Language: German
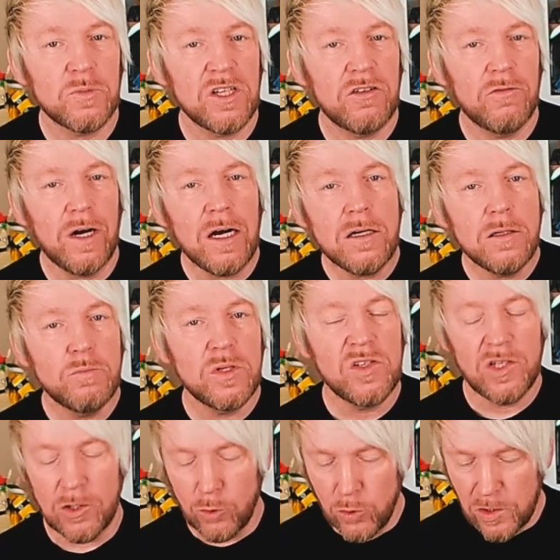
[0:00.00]
ich war ein
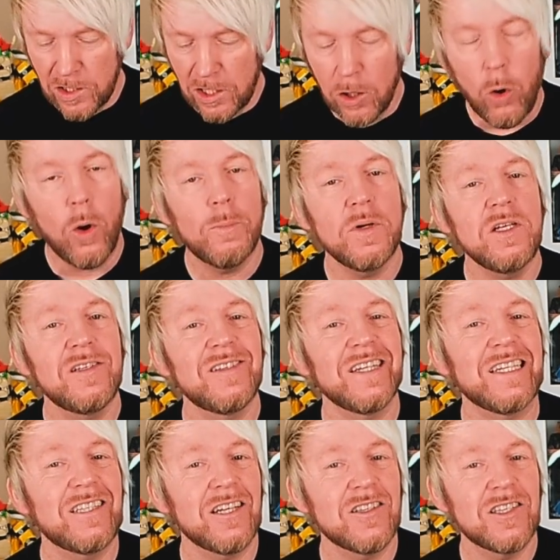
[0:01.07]
bisschen unsicher, ob ich es
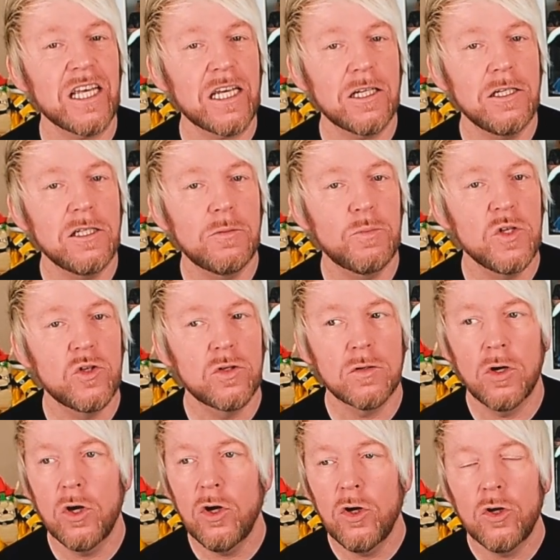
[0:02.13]
denn tatsächlich bis
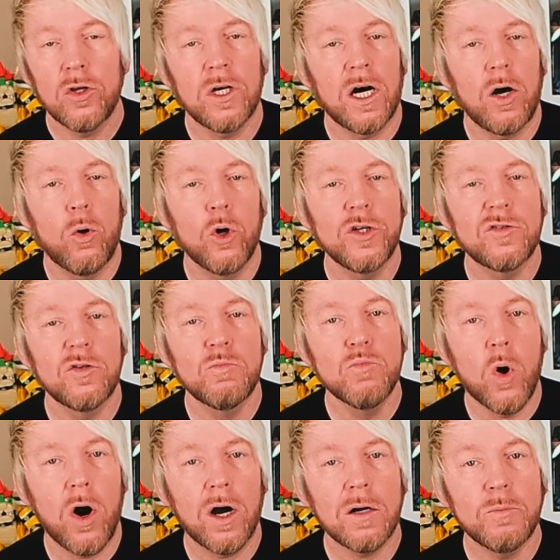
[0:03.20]
ja, heute
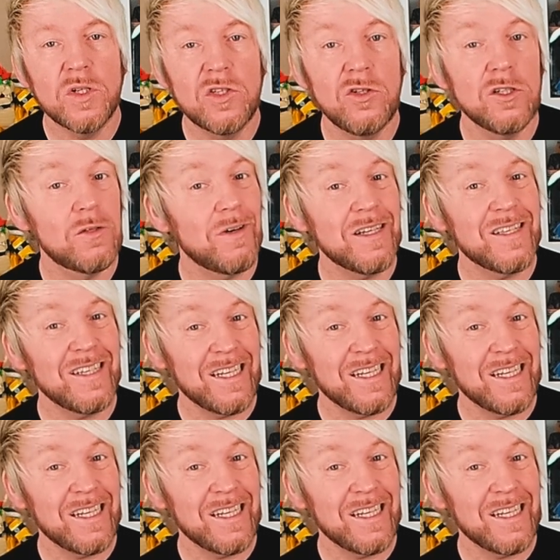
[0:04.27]
Morgen bzw.